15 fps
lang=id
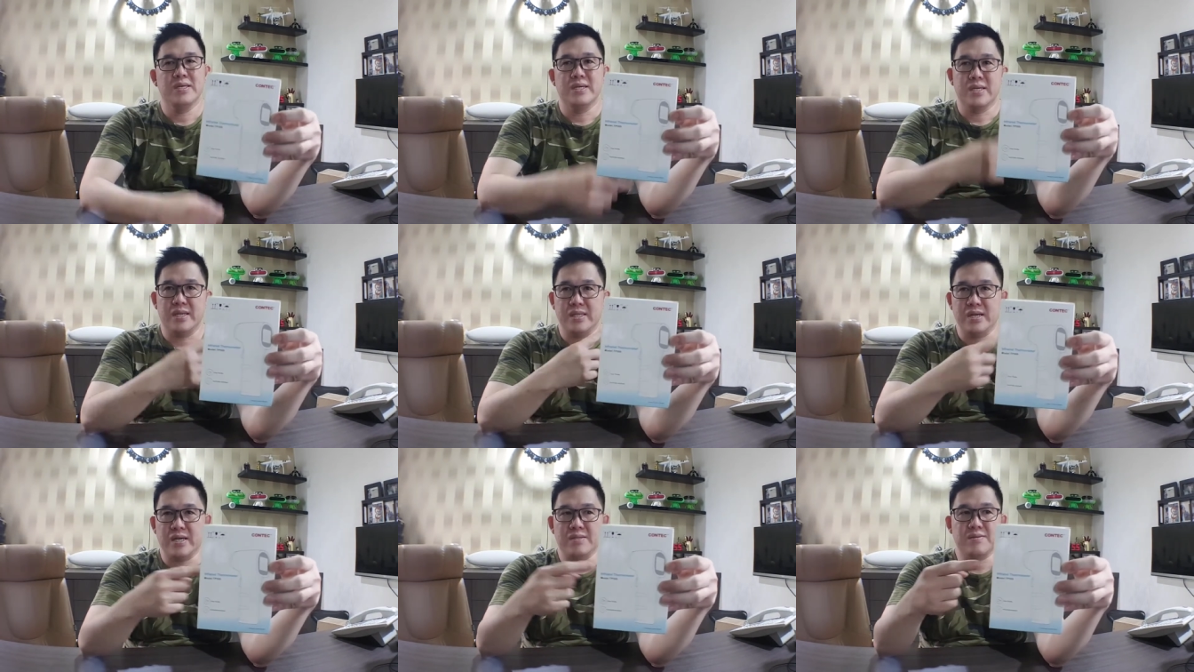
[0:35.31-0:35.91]

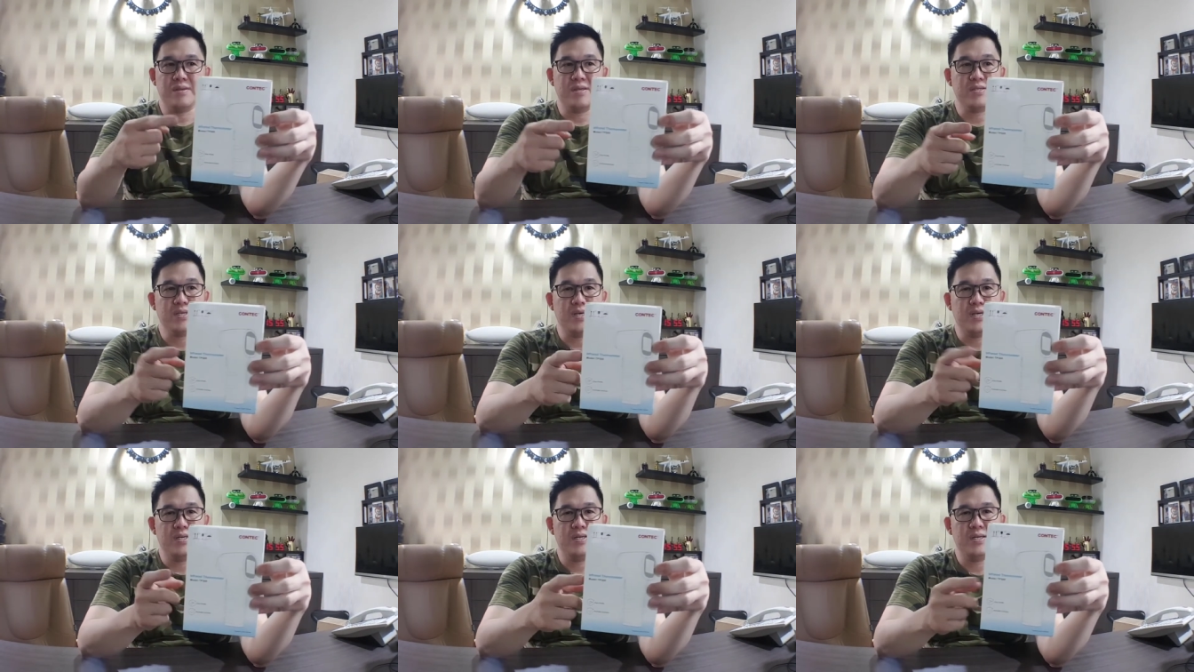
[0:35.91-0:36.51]
Kita akan tes
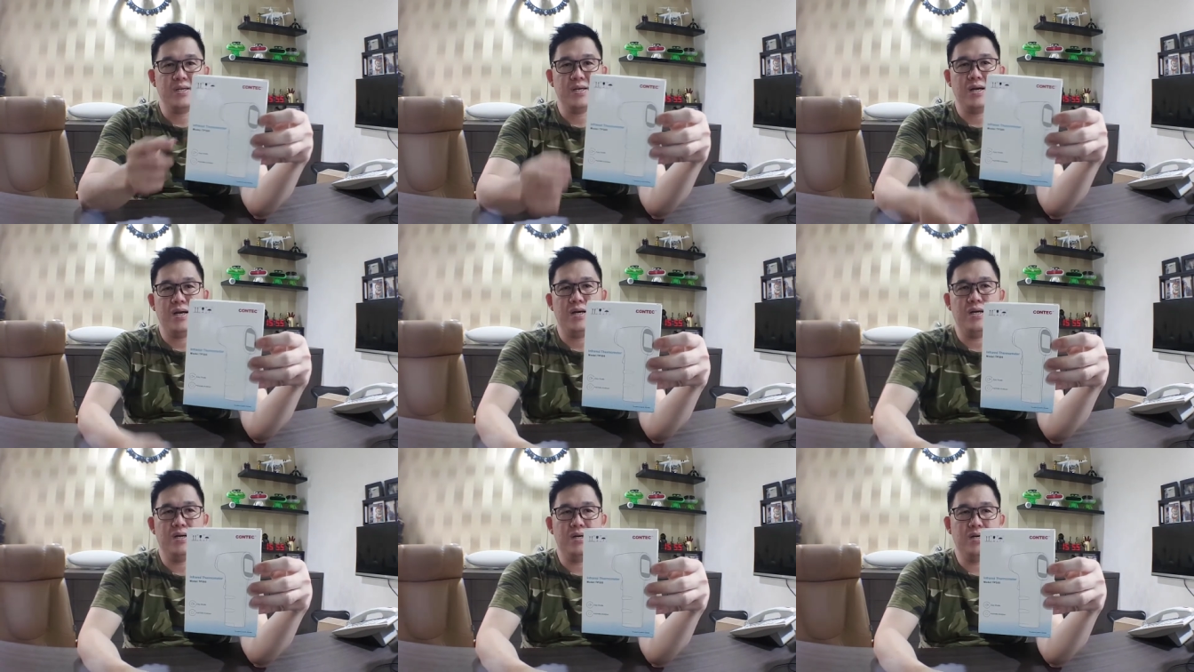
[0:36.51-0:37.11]
ya
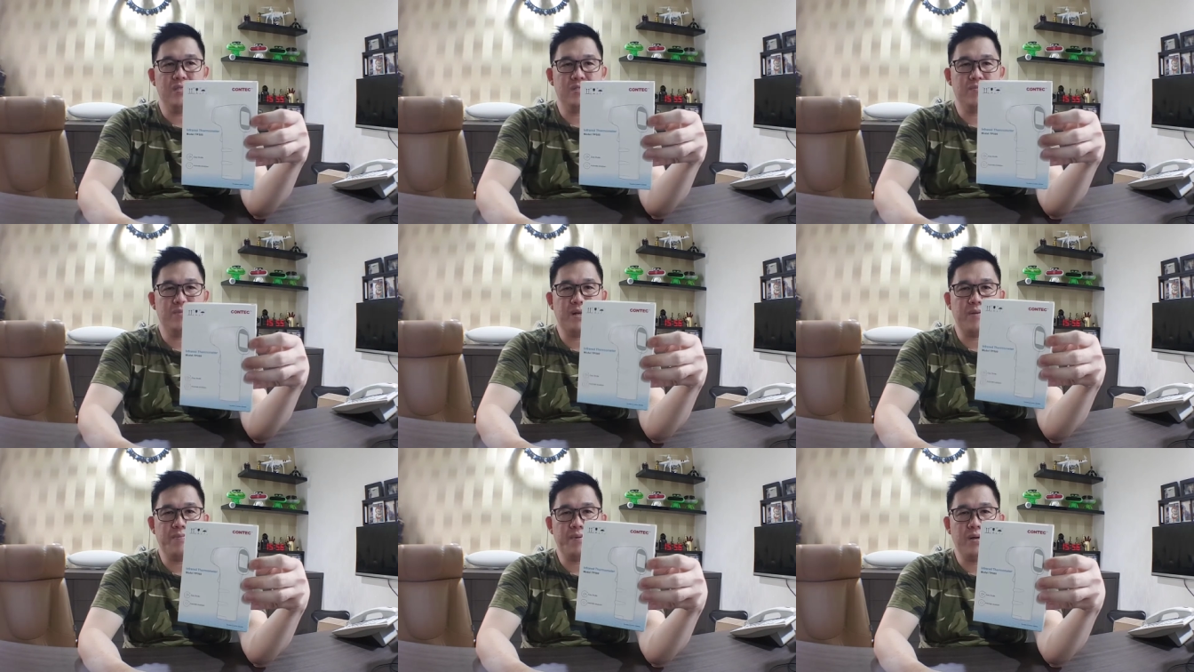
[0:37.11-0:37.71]
eh,
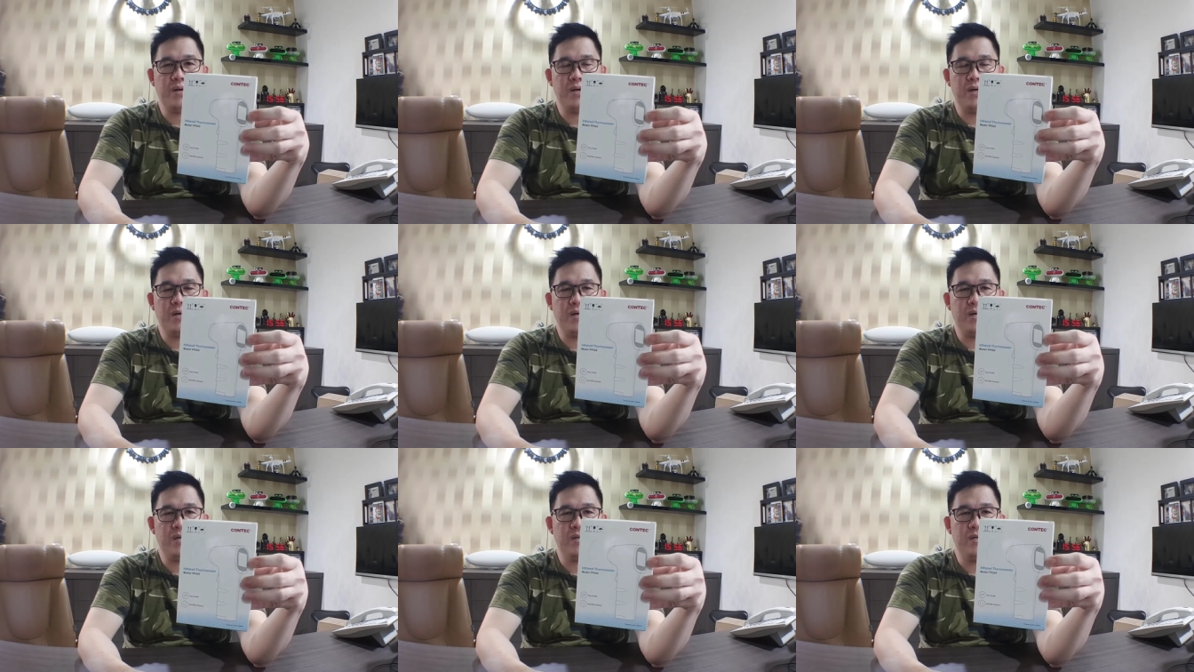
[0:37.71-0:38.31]
seberapa
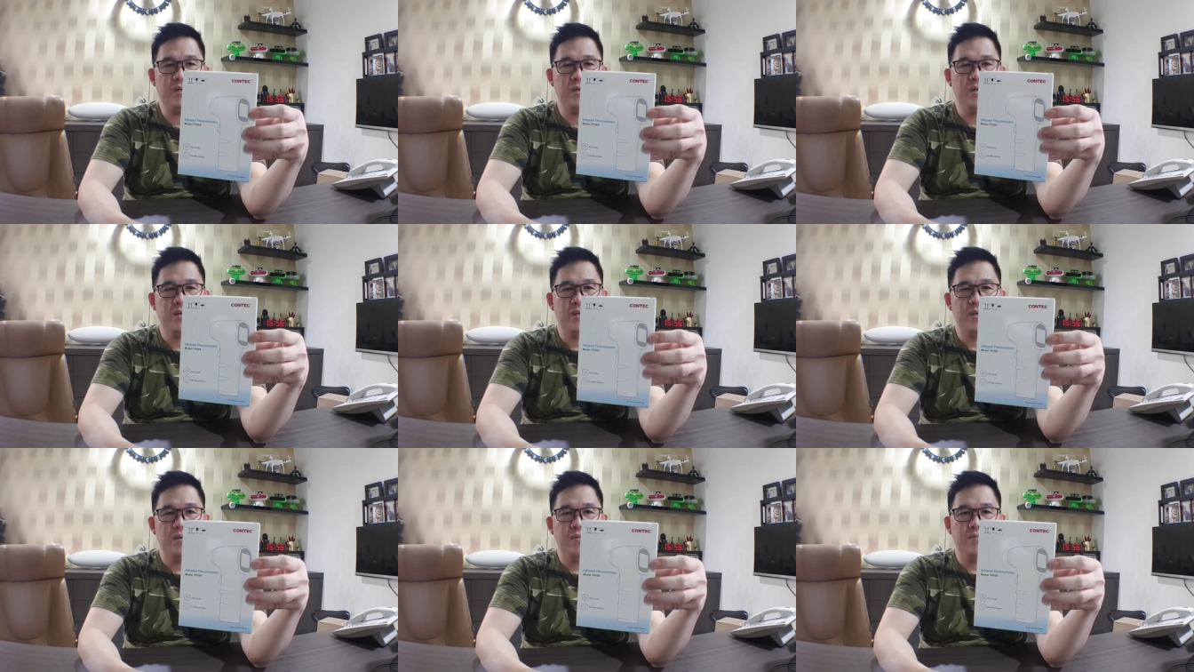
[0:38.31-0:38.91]

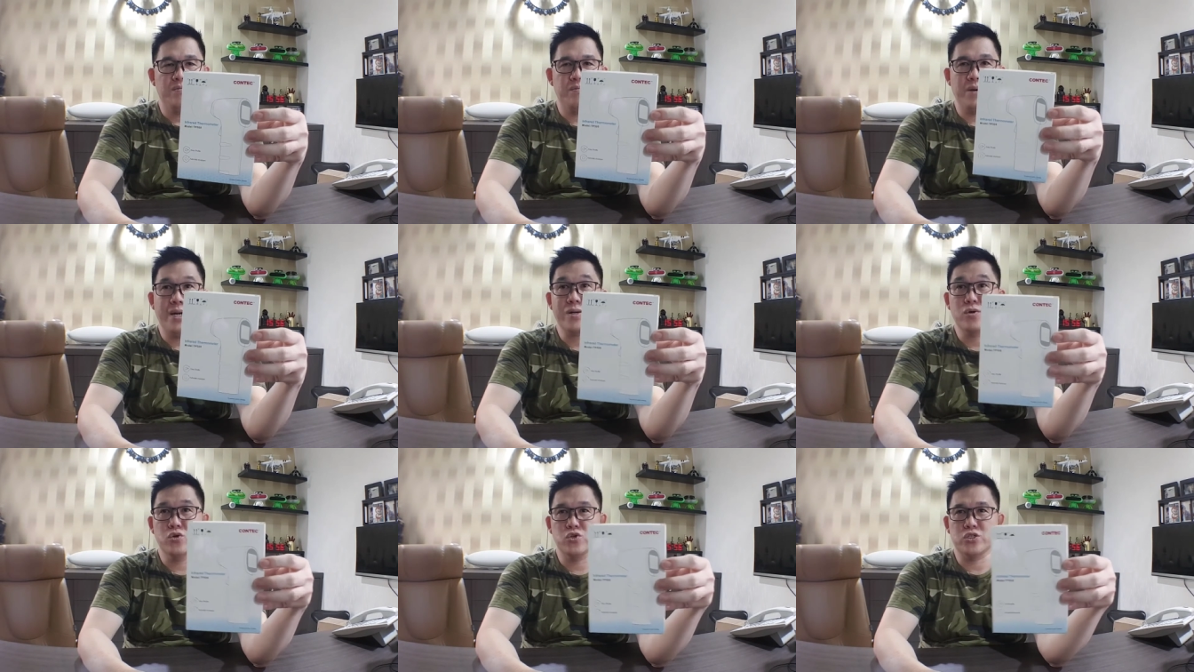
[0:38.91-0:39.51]

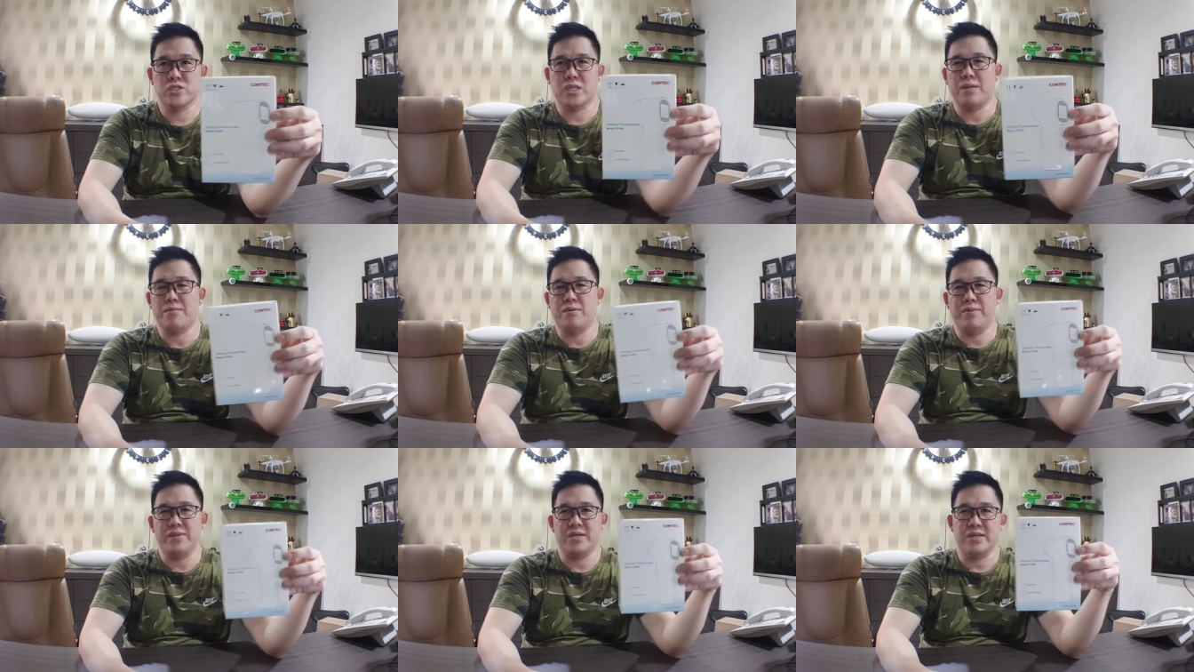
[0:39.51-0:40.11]
bagus
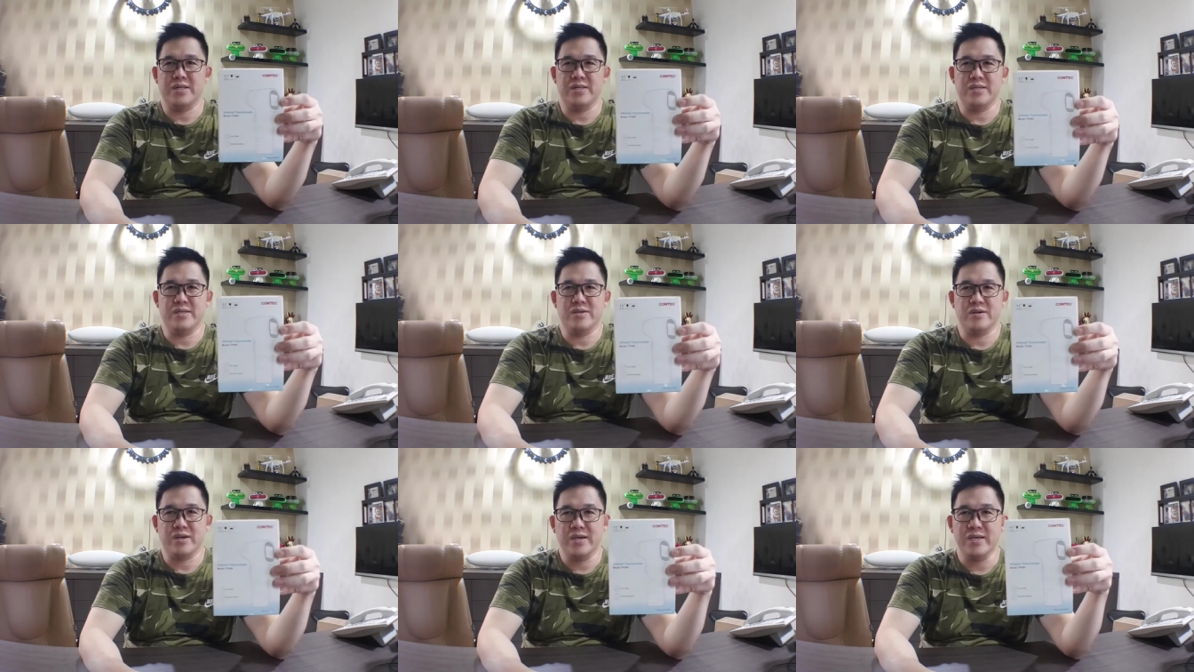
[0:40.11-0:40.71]
termometer ini.
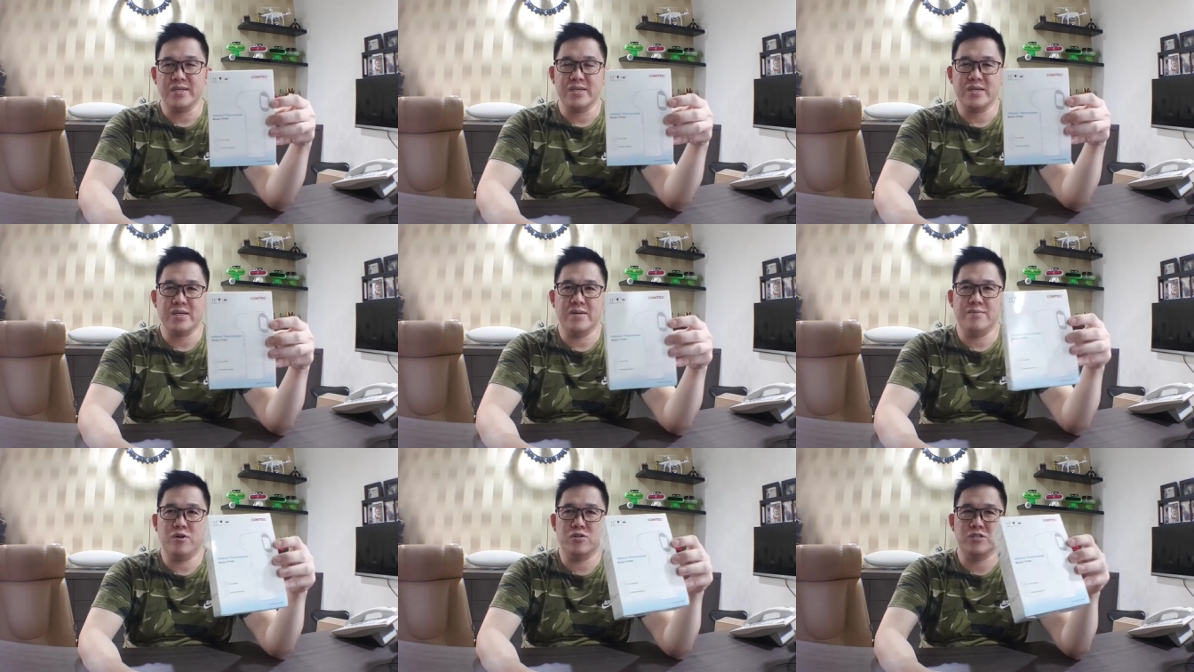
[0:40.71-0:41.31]
Oke, kita
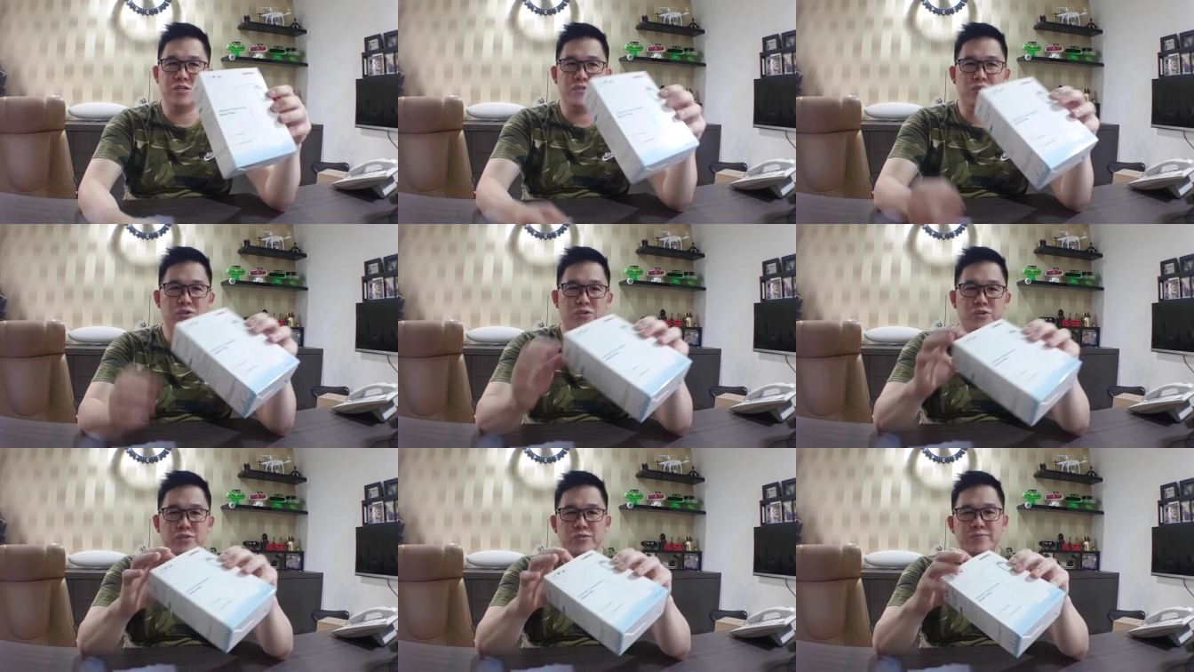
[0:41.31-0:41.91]
akan unboxing
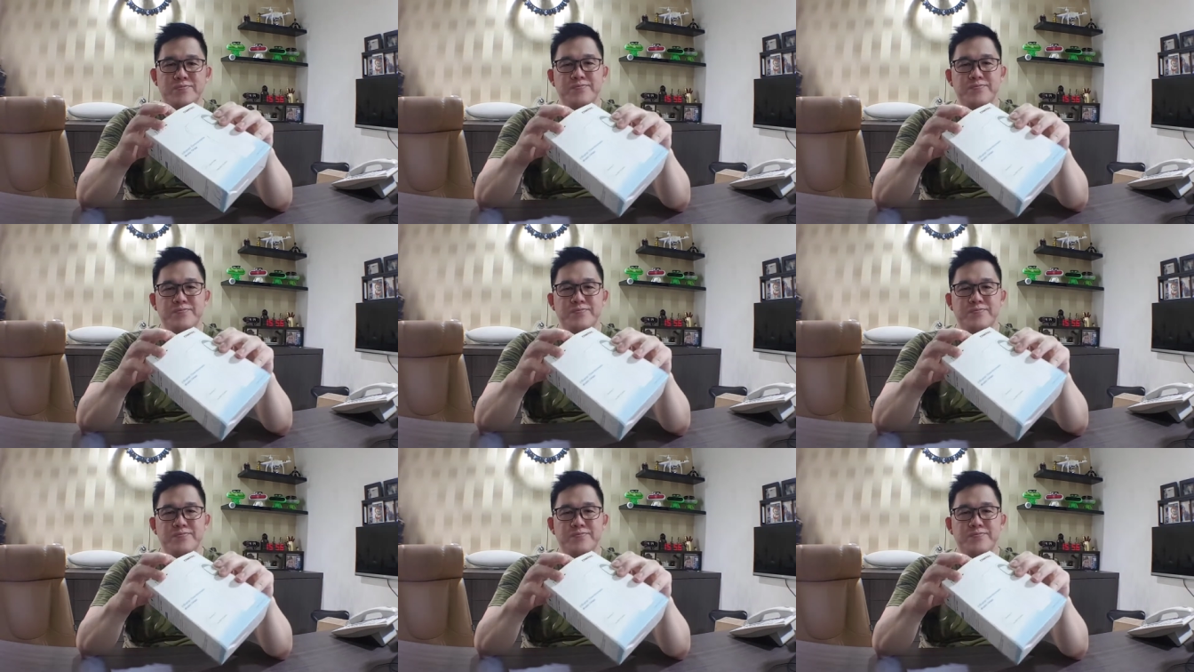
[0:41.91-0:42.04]
dulu.